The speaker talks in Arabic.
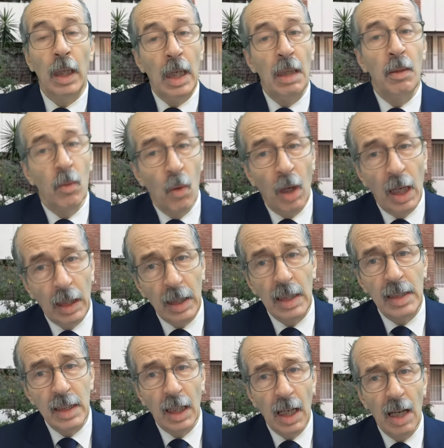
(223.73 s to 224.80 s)
كاين نقط
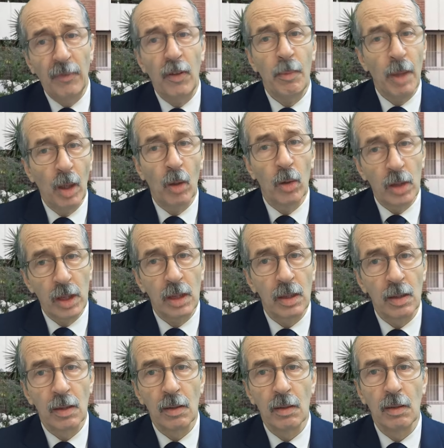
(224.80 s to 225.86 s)
الالتقاء فيما
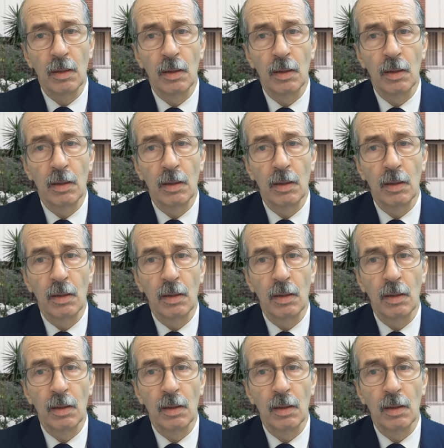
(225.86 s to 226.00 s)
يخص